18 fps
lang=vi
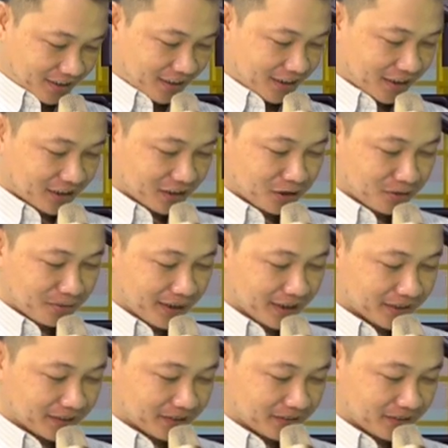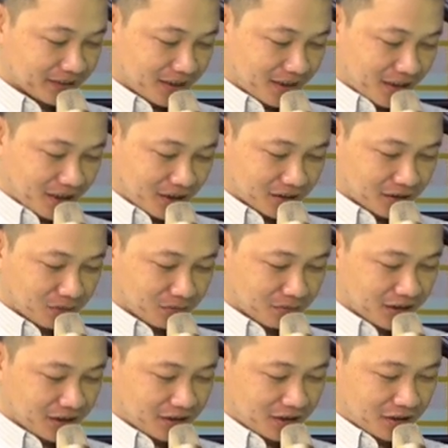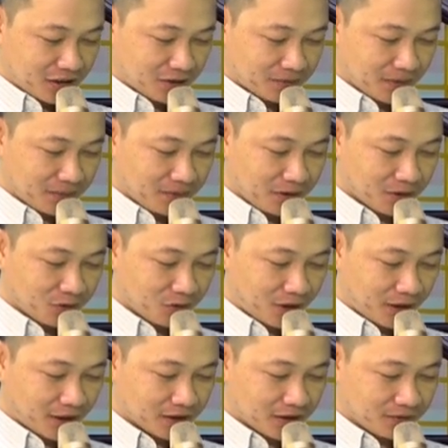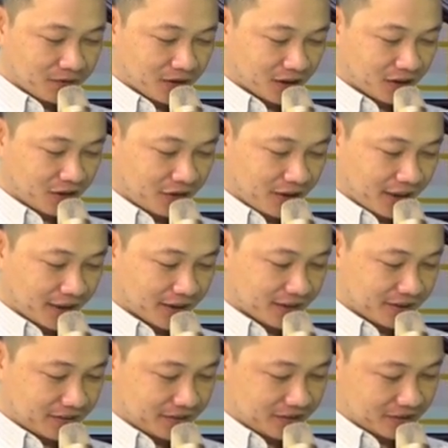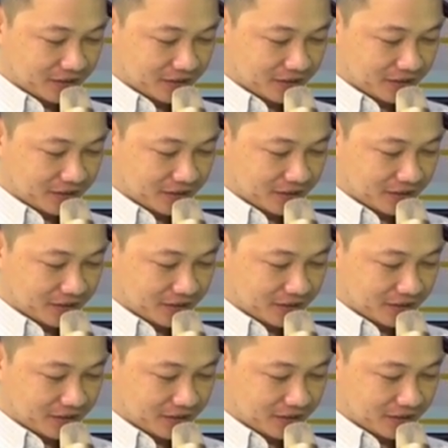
Dạ thưa bác, trong kinh Diệu Pháp Liên Hoa, Đức Phật có dạy: